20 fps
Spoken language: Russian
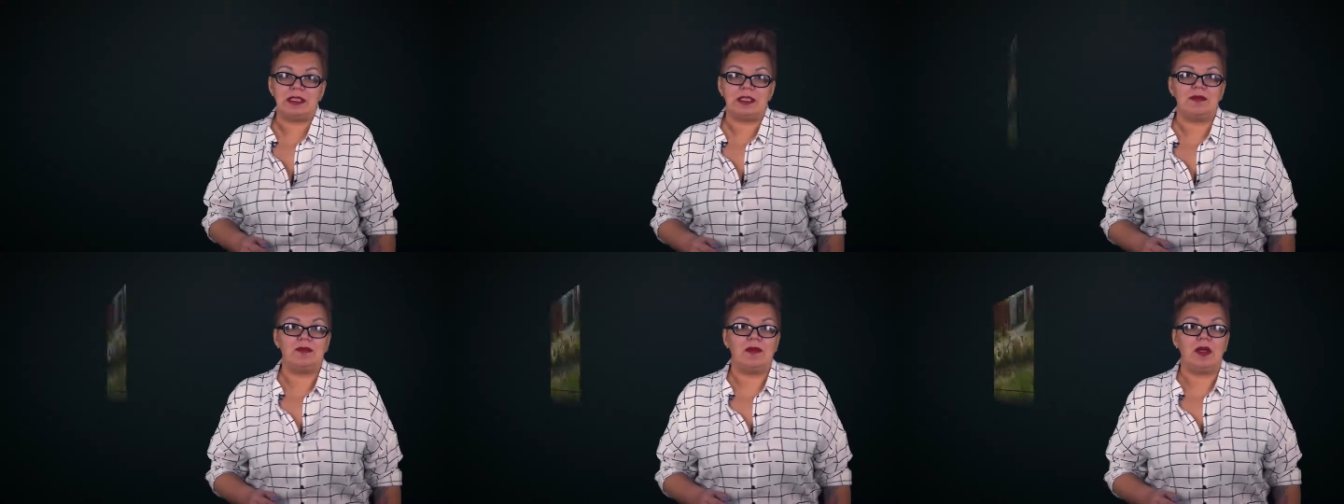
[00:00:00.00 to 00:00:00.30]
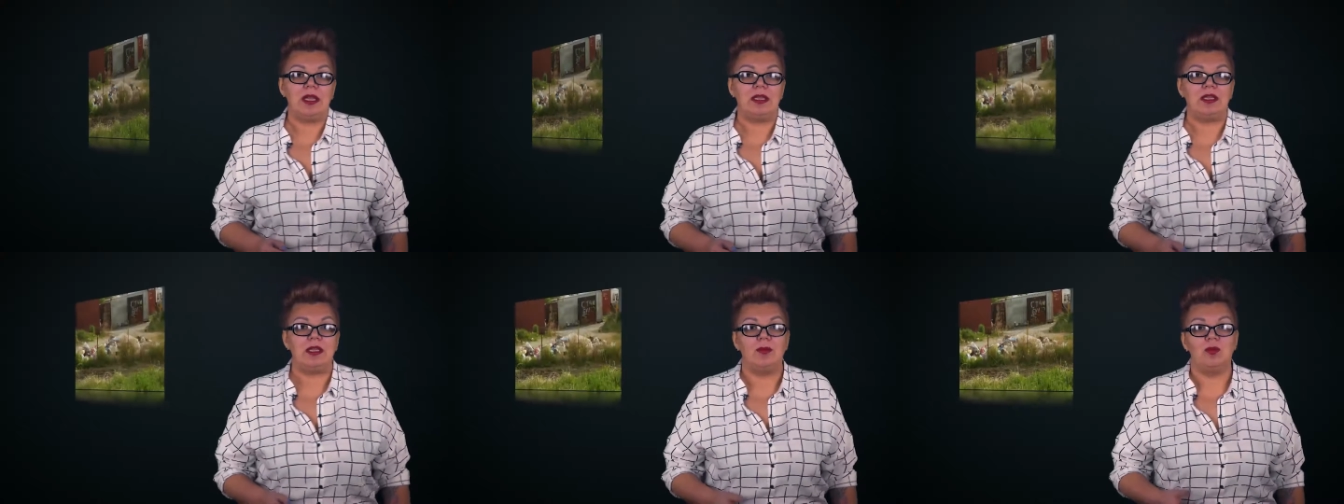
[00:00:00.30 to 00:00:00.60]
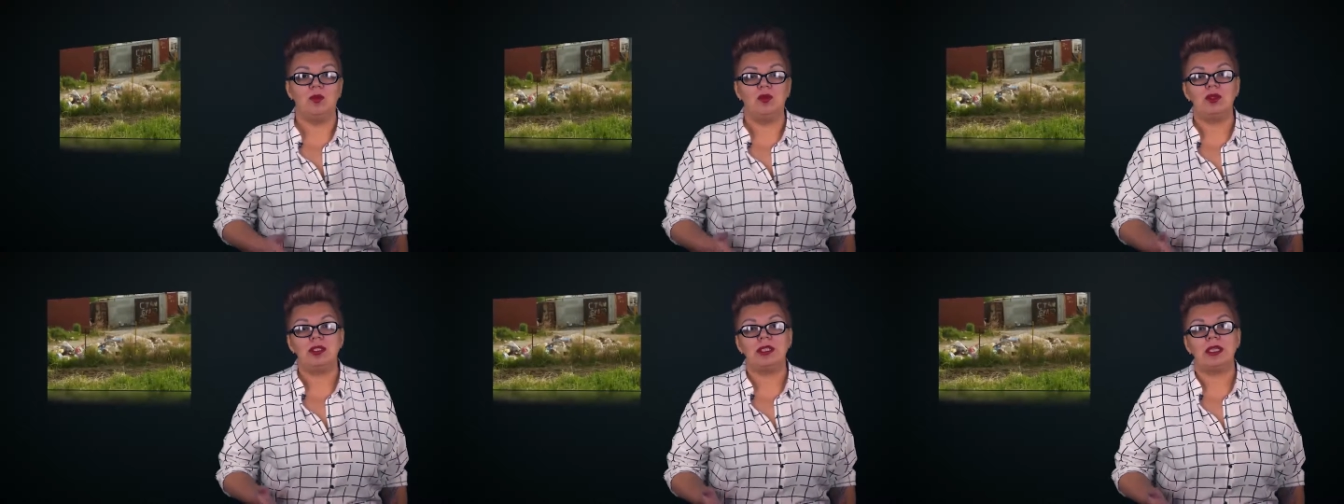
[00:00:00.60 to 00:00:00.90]
свалки
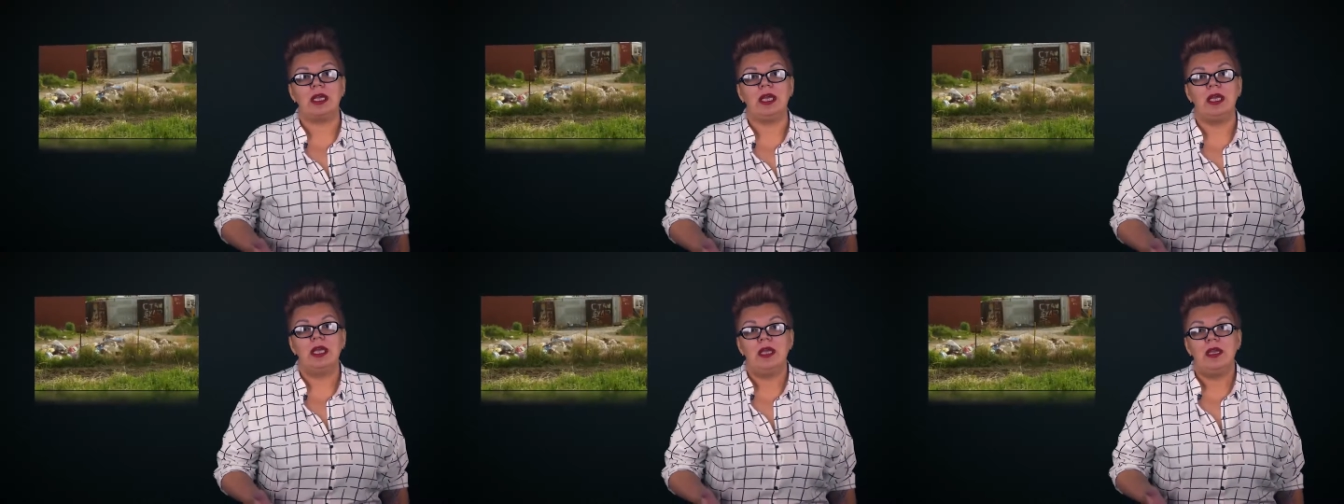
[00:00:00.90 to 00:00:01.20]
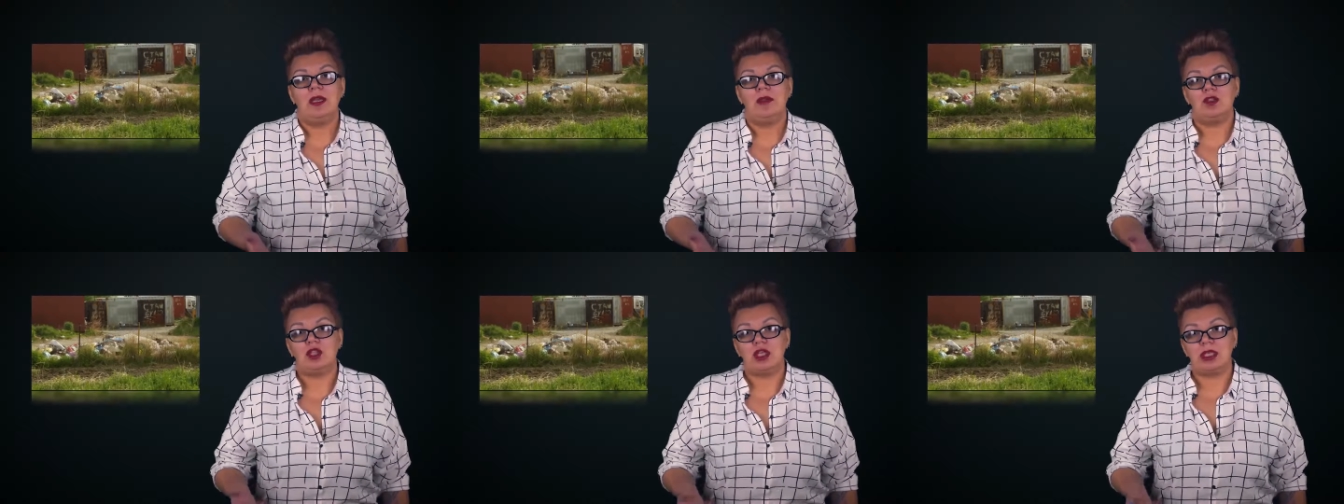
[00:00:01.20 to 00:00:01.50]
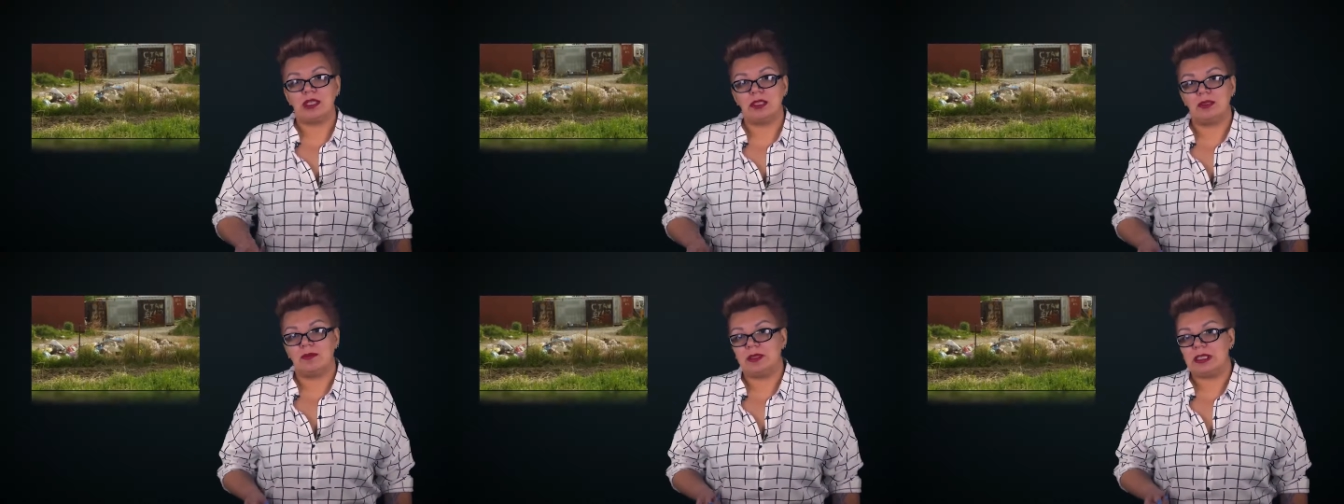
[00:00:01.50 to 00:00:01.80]
мусора в
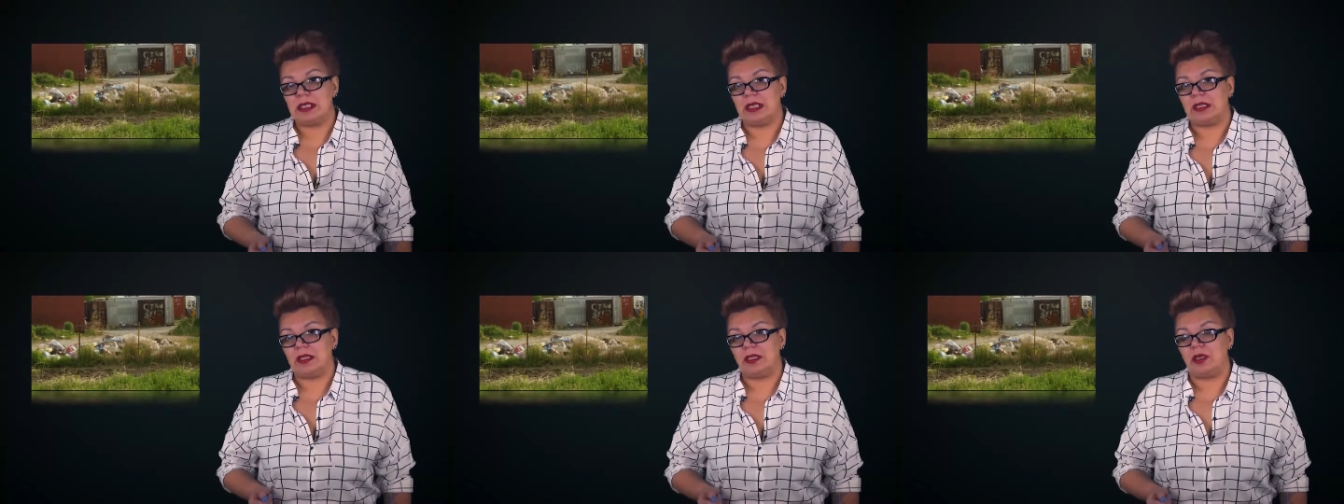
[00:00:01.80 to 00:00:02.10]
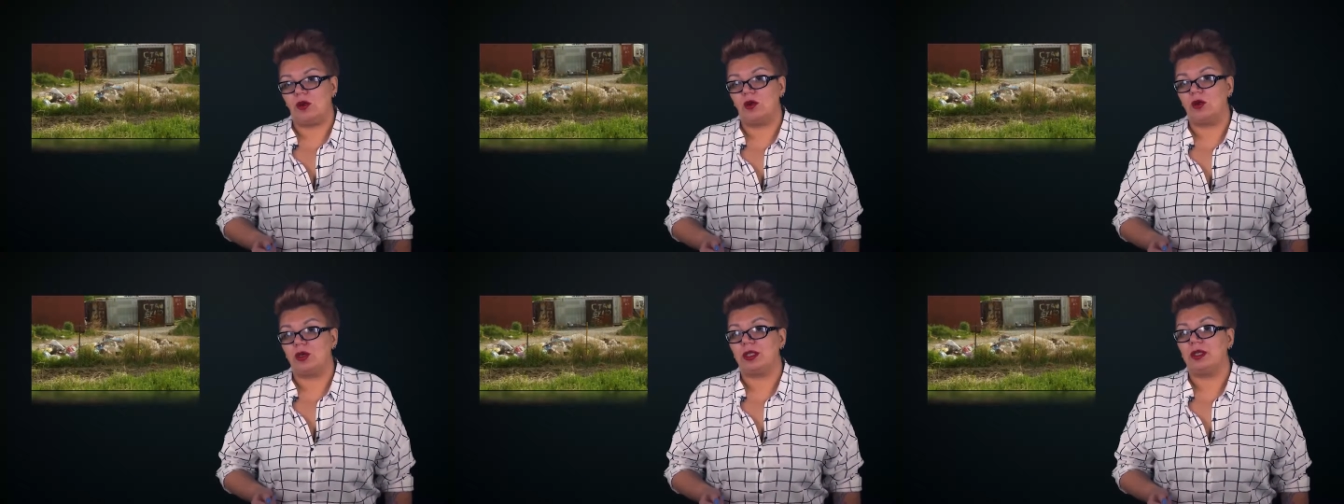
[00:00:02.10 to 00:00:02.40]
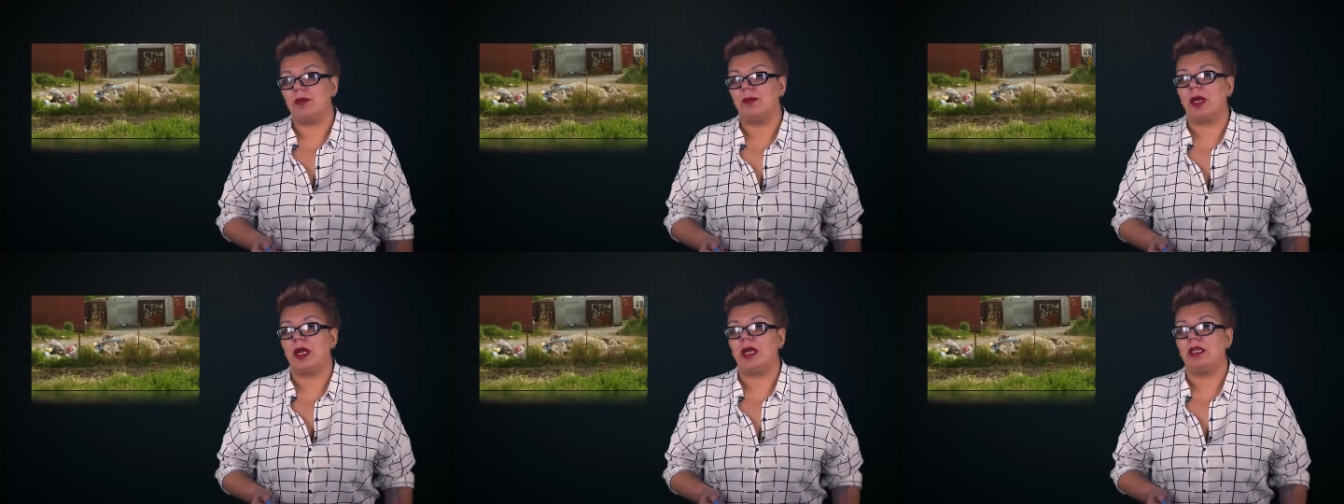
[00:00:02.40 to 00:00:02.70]
частном секторе
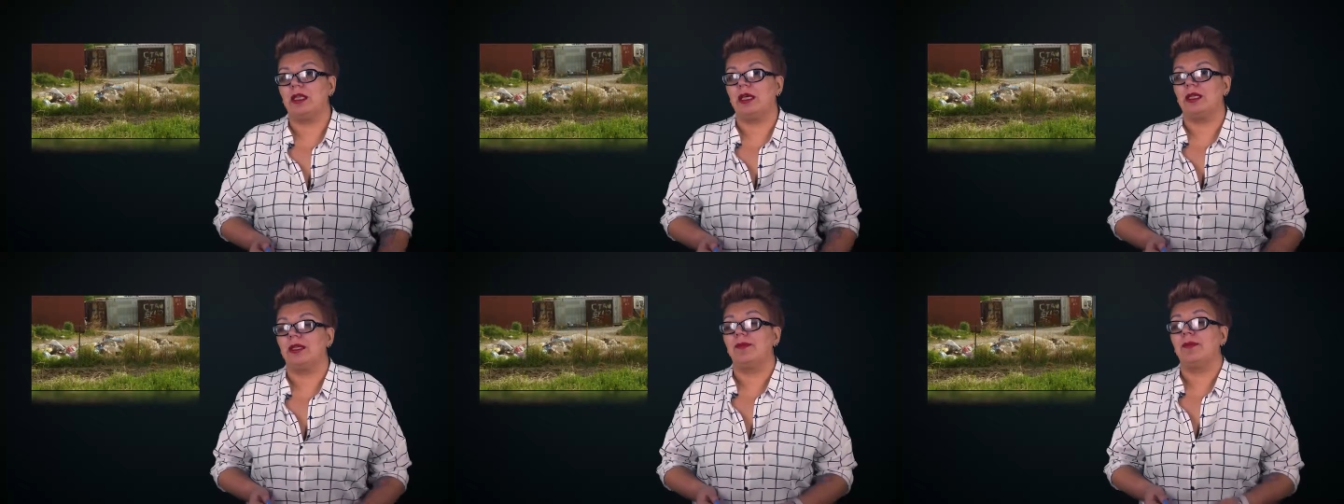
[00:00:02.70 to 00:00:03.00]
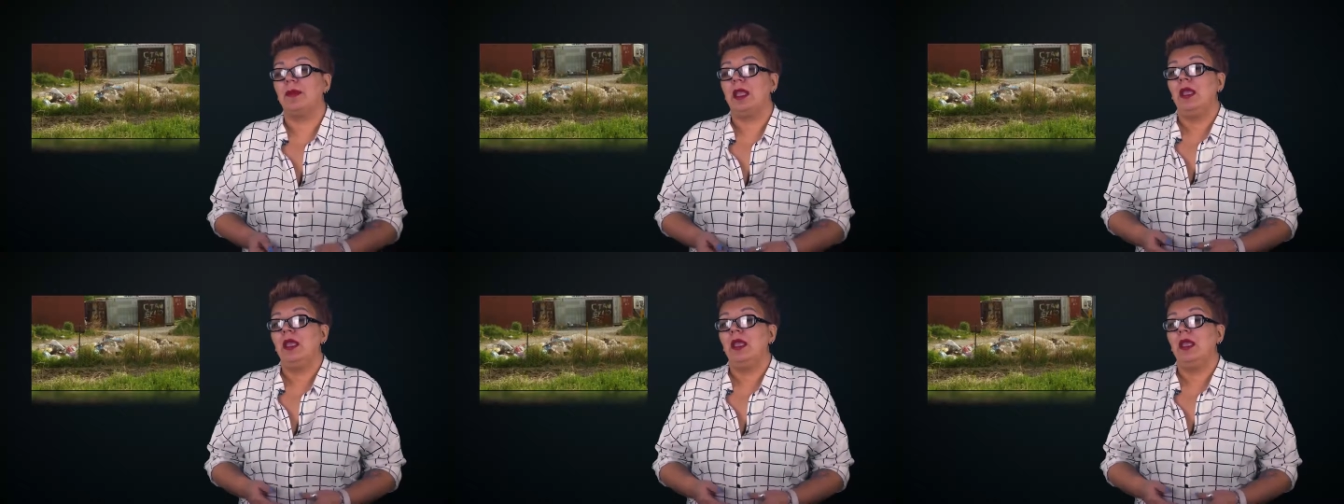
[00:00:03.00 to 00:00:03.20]
города Магадана.